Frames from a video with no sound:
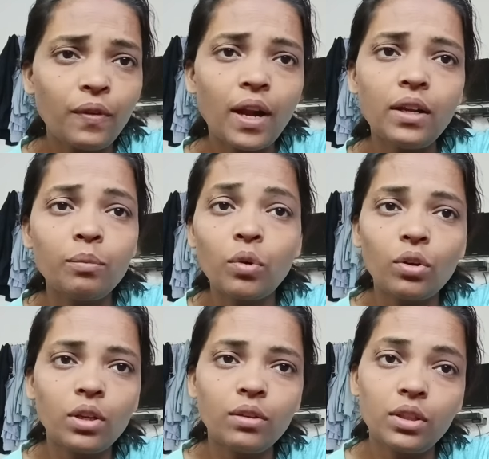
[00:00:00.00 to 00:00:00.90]
फ्राइडे
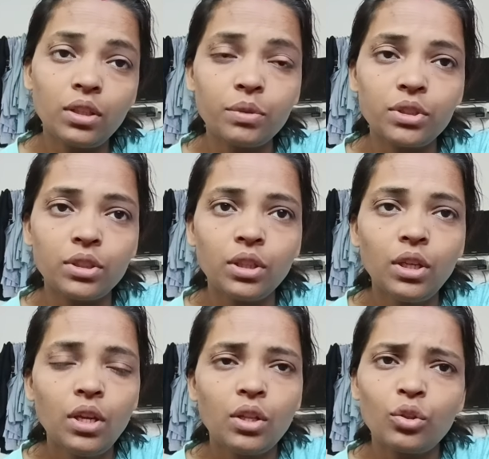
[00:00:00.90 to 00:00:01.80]
मॉर्निंग तीन बजे
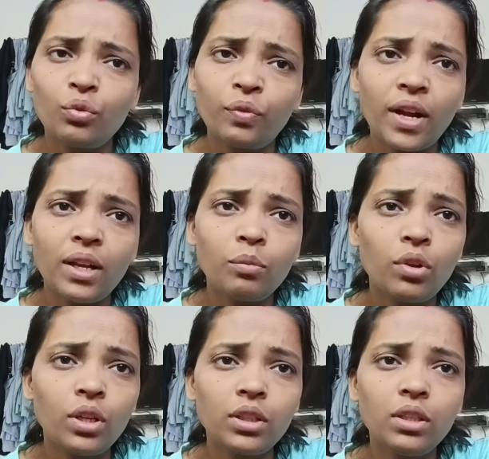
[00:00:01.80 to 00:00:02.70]
तो फ्राइडे
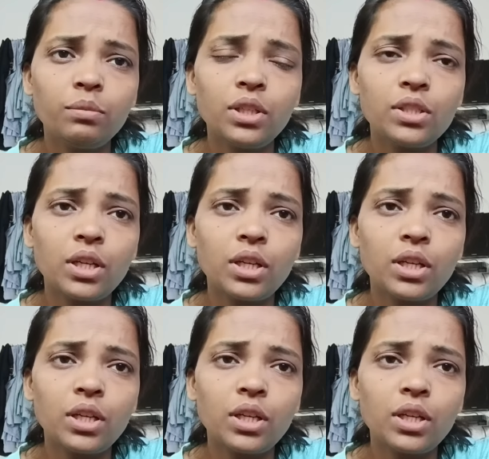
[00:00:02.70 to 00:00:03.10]
मॉर्निंग तीन बजे